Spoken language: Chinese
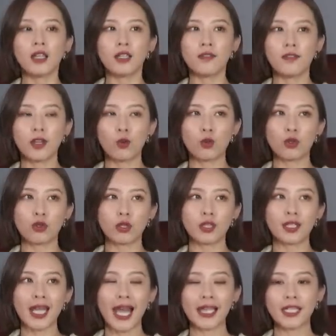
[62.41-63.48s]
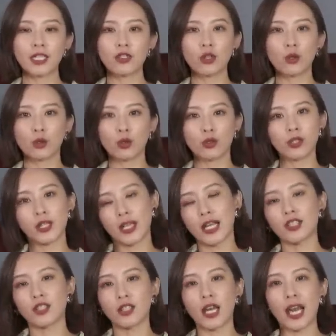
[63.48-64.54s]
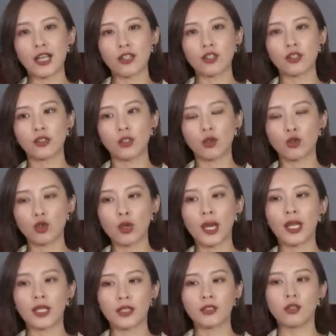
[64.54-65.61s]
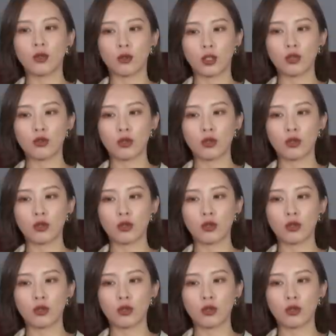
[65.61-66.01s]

因为我觉得大衣这种东西，它真的还是能穿很久的。